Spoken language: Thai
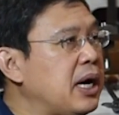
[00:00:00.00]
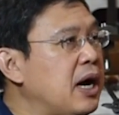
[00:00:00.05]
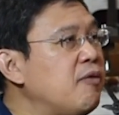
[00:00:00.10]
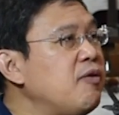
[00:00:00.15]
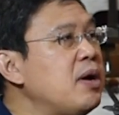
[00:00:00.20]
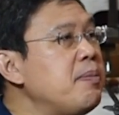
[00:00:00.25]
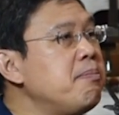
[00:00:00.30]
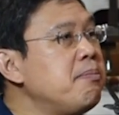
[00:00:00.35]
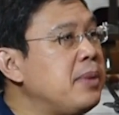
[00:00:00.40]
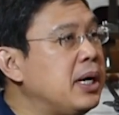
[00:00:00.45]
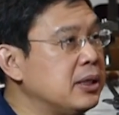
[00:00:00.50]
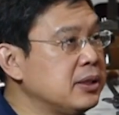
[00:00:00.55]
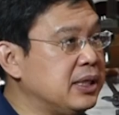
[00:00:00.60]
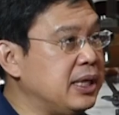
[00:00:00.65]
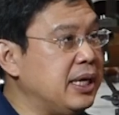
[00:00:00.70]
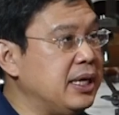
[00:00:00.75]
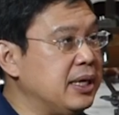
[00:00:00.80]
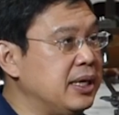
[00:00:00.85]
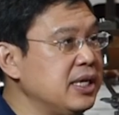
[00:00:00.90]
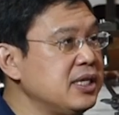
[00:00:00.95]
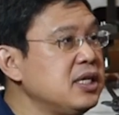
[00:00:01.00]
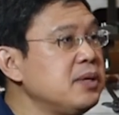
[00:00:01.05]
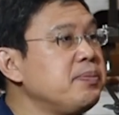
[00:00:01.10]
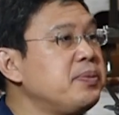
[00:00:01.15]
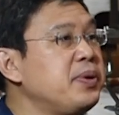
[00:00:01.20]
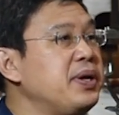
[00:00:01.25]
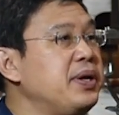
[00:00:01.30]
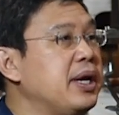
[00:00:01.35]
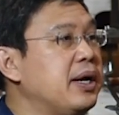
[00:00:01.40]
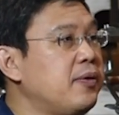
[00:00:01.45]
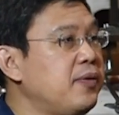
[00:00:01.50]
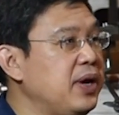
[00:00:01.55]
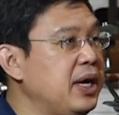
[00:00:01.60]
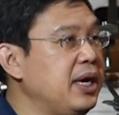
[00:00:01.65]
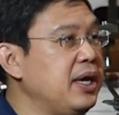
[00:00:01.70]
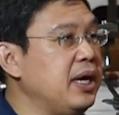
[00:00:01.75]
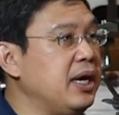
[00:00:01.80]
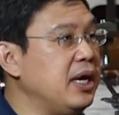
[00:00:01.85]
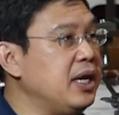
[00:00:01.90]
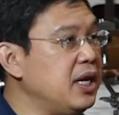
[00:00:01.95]
คำว่า
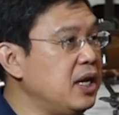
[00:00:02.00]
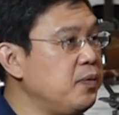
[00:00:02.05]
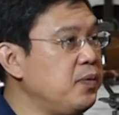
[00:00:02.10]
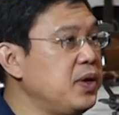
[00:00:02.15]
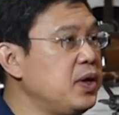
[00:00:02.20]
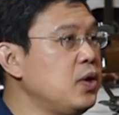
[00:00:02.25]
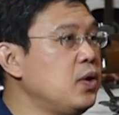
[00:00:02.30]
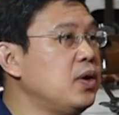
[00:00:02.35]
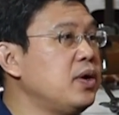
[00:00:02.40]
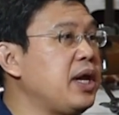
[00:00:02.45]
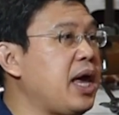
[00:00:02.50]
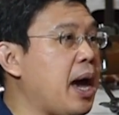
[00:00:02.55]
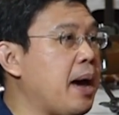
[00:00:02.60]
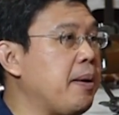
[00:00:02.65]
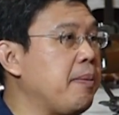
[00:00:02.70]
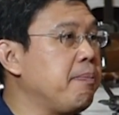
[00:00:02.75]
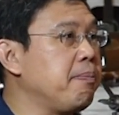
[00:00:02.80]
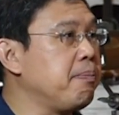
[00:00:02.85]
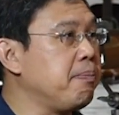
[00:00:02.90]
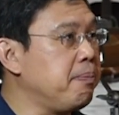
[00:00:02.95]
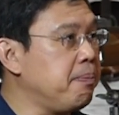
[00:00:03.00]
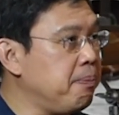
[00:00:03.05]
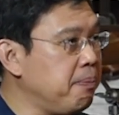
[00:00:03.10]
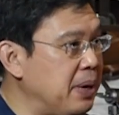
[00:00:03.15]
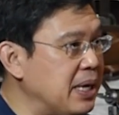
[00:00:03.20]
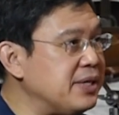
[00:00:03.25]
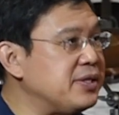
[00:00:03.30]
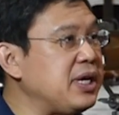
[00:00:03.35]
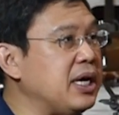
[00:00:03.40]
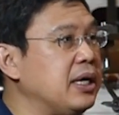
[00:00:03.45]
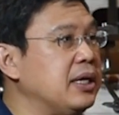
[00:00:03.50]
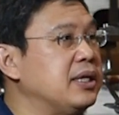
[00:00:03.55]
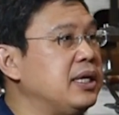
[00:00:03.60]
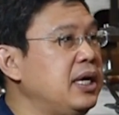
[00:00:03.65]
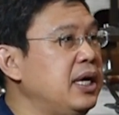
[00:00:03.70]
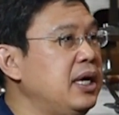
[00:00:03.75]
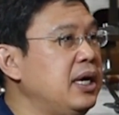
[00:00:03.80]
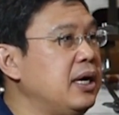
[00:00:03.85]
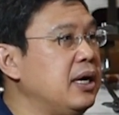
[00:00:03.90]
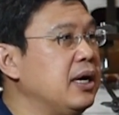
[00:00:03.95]
multidisciplinary individual เนี่ยเป็นสิ่ง
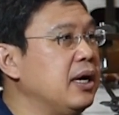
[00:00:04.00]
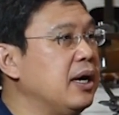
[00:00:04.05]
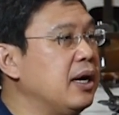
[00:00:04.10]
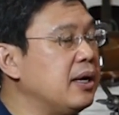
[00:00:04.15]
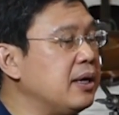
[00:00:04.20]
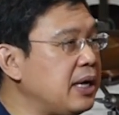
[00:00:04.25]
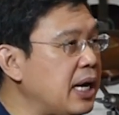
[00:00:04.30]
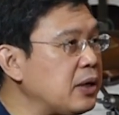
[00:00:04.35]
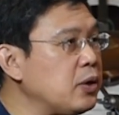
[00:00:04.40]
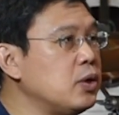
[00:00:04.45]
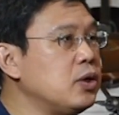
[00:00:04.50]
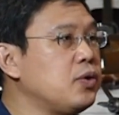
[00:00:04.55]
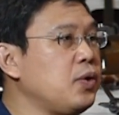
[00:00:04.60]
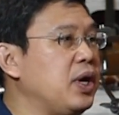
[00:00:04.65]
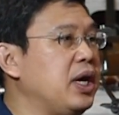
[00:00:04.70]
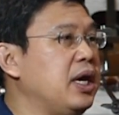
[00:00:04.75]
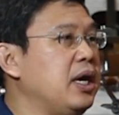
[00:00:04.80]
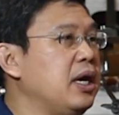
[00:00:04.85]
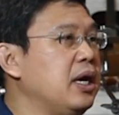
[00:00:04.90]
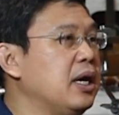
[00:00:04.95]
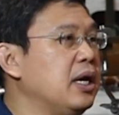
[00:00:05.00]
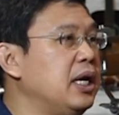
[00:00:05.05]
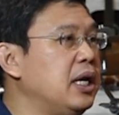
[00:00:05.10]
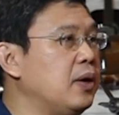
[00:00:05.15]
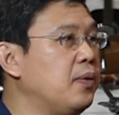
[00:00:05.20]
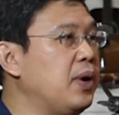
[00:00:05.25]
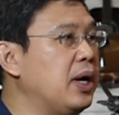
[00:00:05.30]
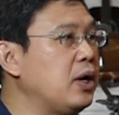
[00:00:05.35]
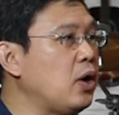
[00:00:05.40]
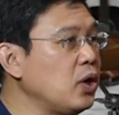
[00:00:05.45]
ที่นักดนตรีหรือว่า